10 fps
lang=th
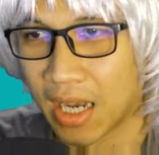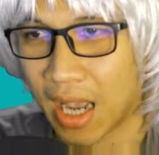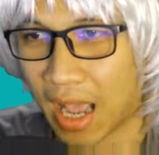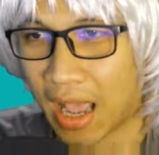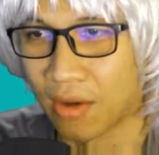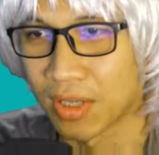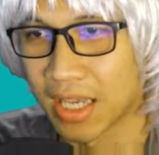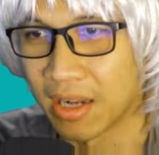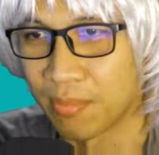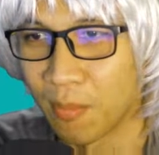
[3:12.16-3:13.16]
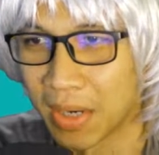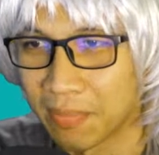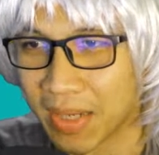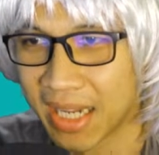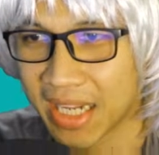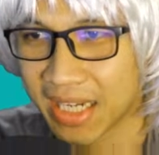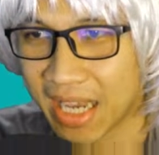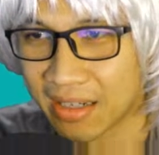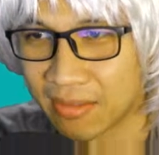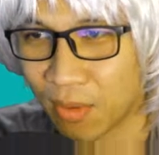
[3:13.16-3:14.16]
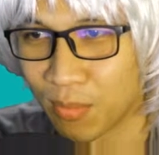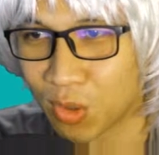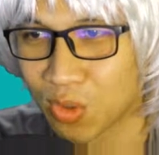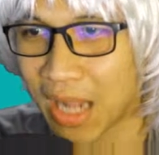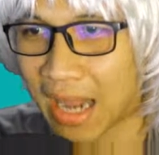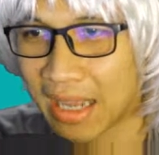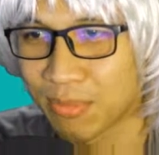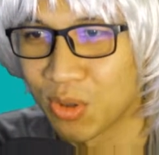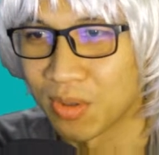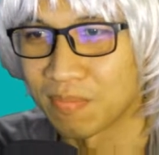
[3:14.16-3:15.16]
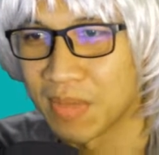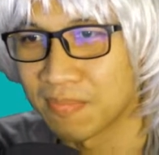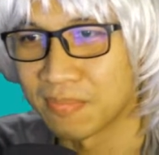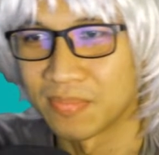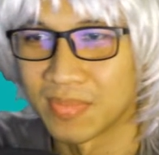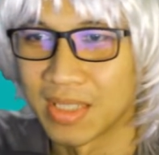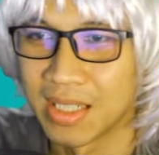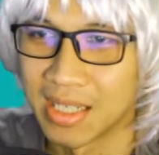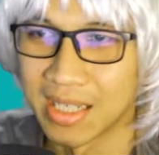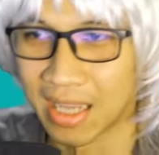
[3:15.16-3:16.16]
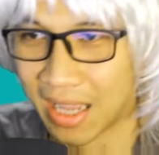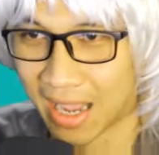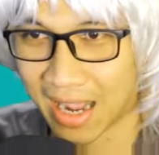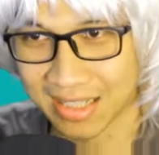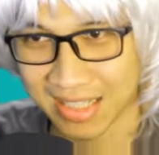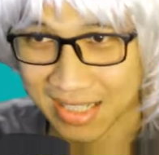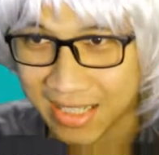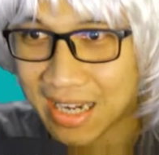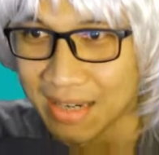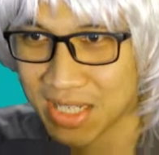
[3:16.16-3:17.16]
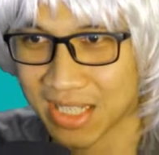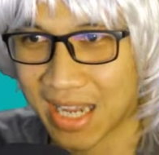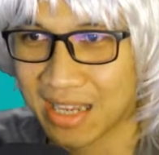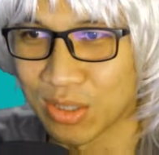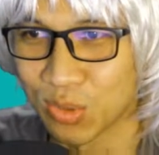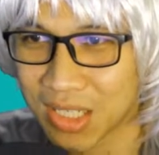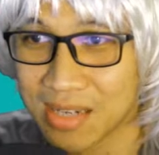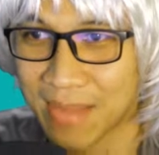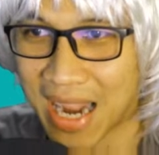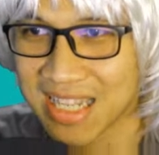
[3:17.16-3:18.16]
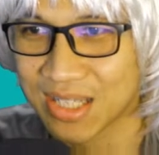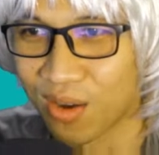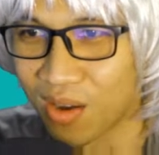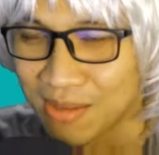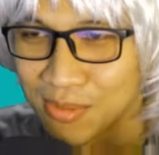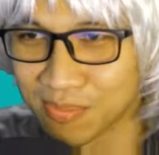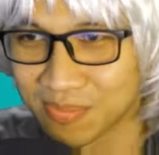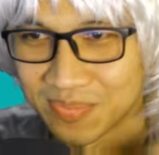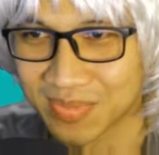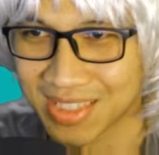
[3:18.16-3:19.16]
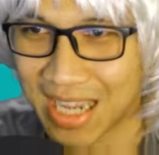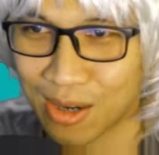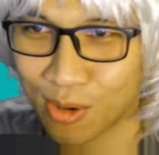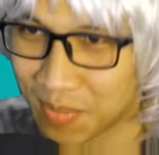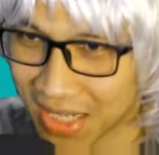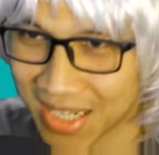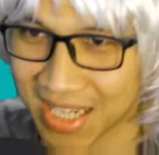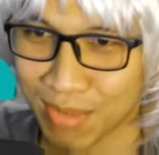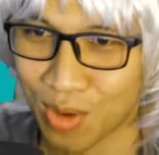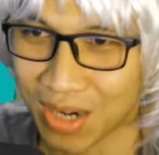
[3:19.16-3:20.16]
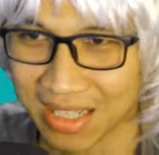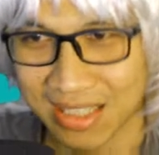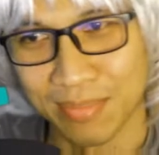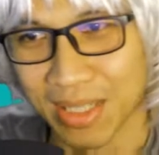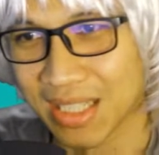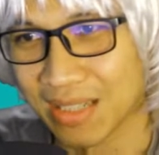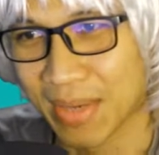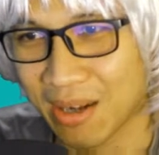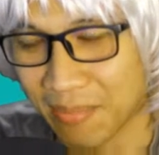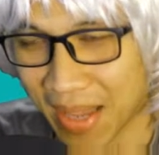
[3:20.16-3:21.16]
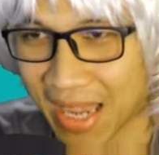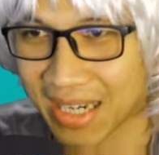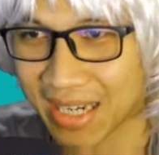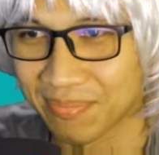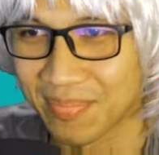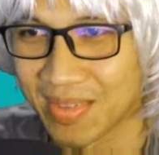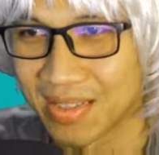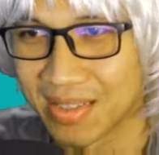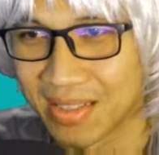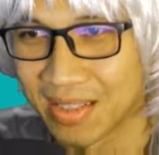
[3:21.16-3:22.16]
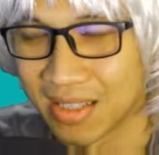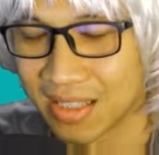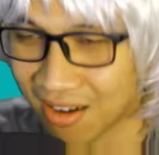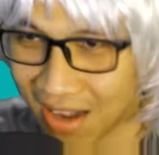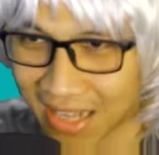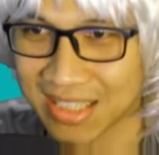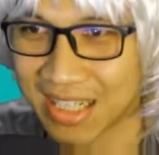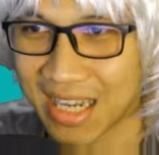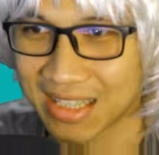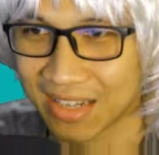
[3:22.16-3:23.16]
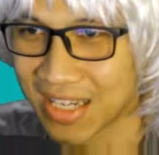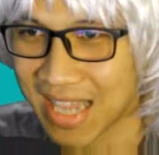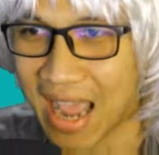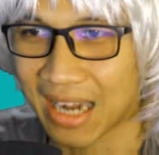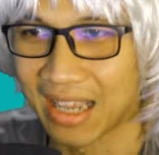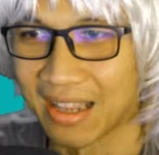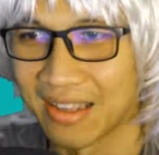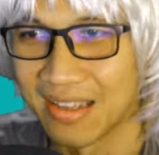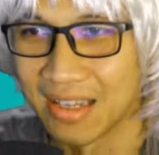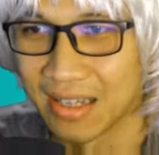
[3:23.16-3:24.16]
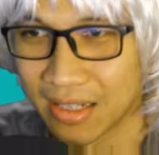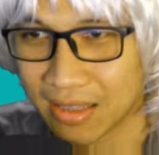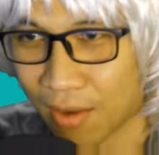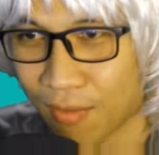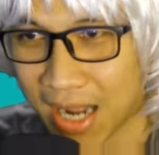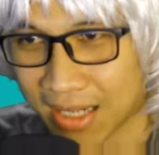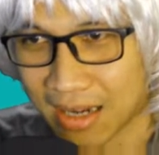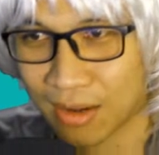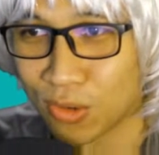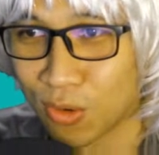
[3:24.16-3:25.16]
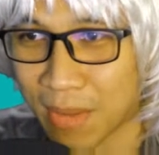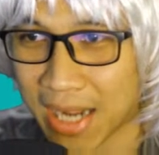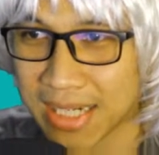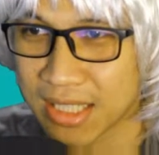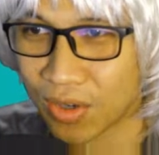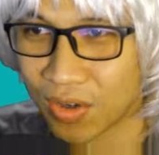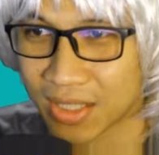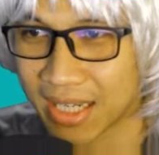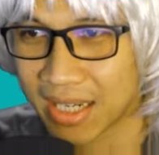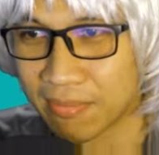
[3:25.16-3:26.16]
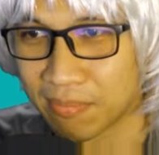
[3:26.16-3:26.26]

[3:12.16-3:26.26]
อ่ะโอเค เดี๋ยวผมเปิดเผยเทคนิคนะผมลงตรงกลางครับทุกคนปุ๊บอ่าจะชนะหรือไม่ชนะอยู่ที่ไม้ที่2ครับผมถ้าลงผิดนี่มีโอกาสเสมอหรือไม่ก็แพ้นะครับหรือก็อาจจะชนะแต่ว่ายากนะแต่ว่าถ้าเราลงไม้ที่ 2 เนี่ยนะครับ